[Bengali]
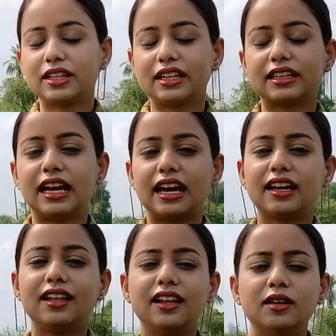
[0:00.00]
আপনাদেরকে
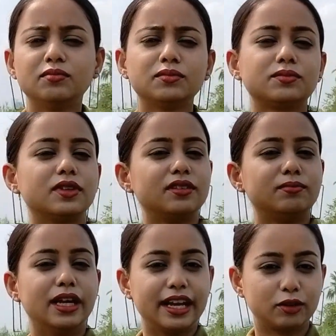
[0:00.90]
দেখালাম
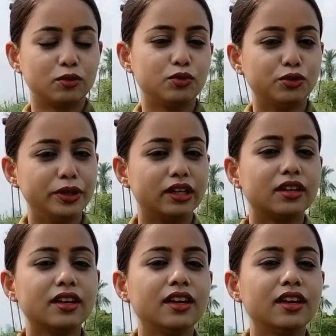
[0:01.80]
মানে একদম রুবির